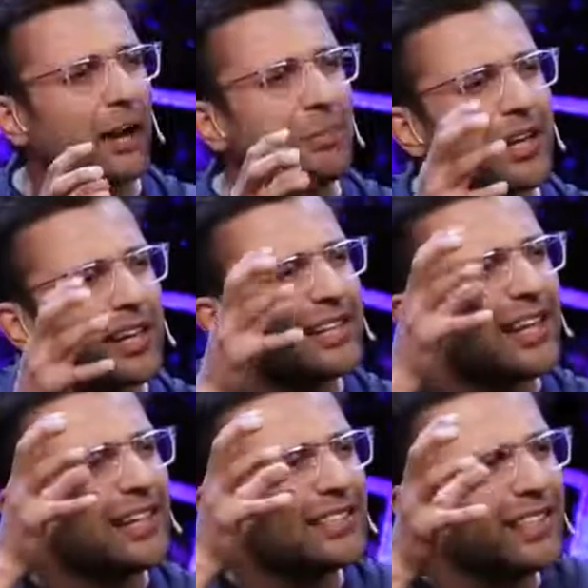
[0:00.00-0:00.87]
अभी
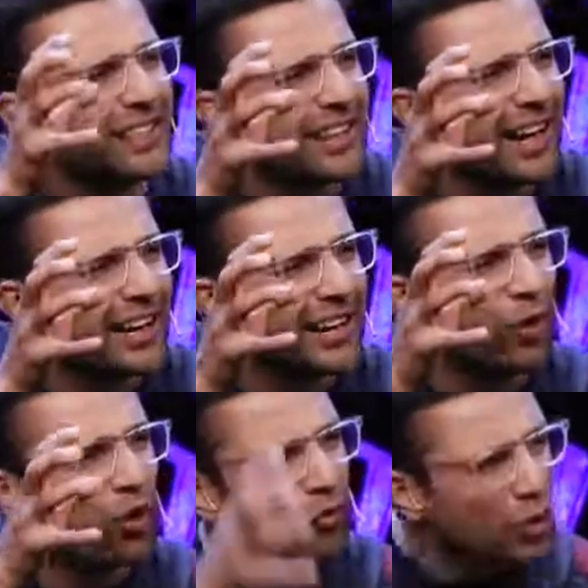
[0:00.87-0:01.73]
इंटेलिजेंट क्या
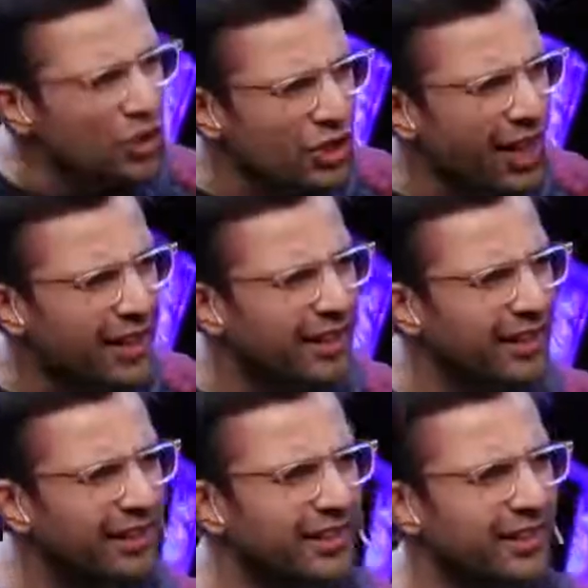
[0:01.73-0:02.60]
है और फुलिश क्या
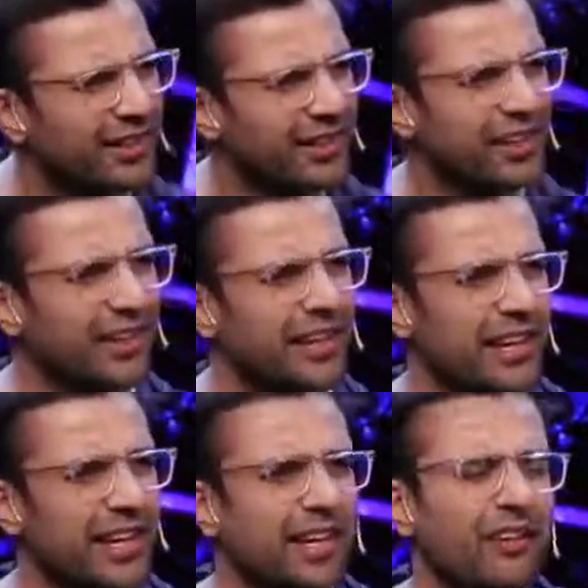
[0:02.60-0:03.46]
है
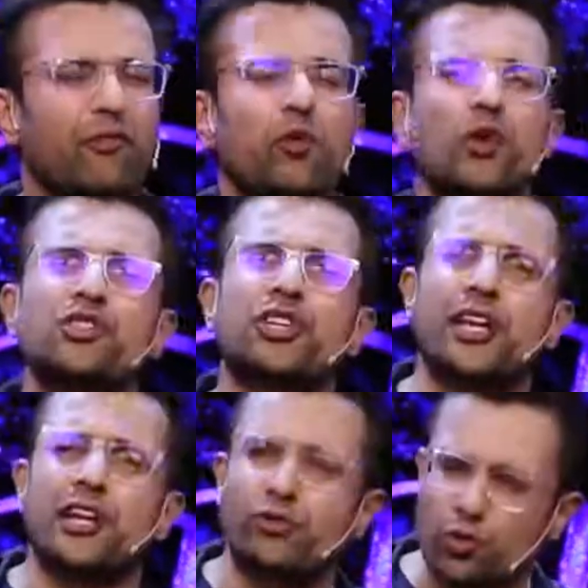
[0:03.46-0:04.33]
एक है फुलिश
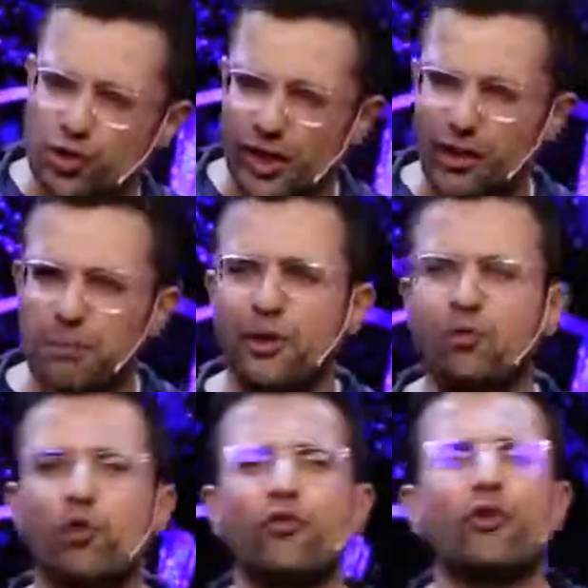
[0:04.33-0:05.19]
तरीका सोचने का
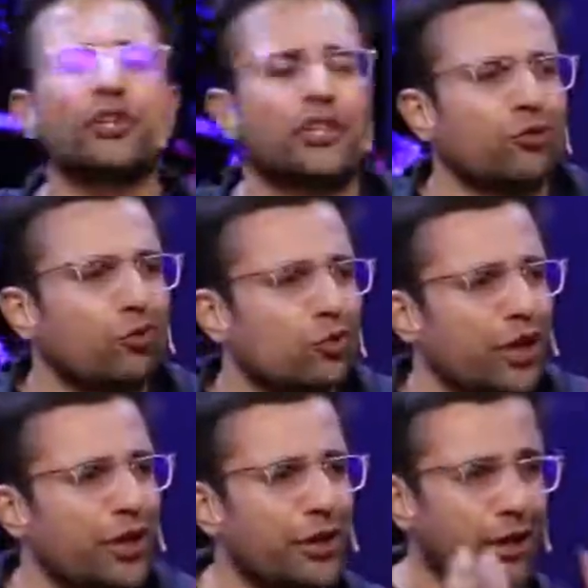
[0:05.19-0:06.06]
बेवकूफों की तरह
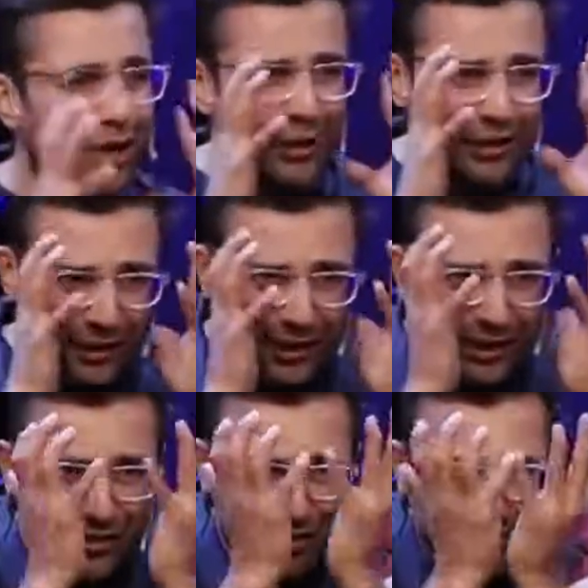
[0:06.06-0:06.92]
सोचना एक है
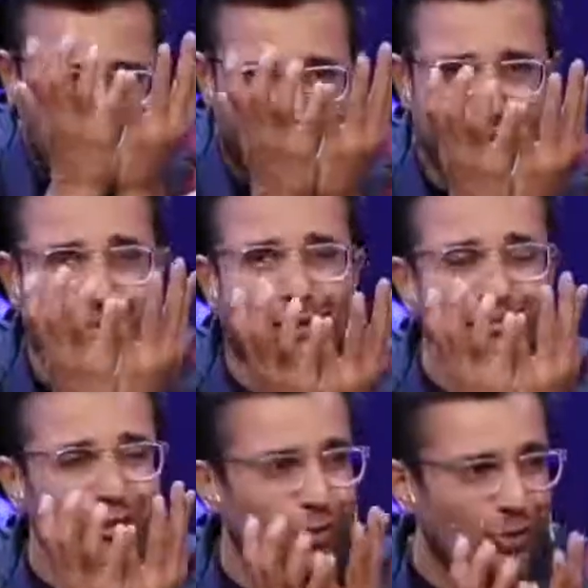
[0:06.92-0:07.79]
इंटेलिजेंस के
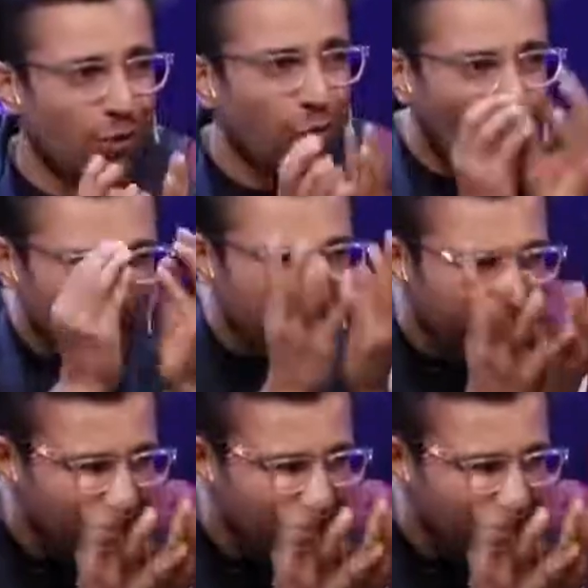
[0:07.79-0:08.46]
साथ में सोचना वॉट इज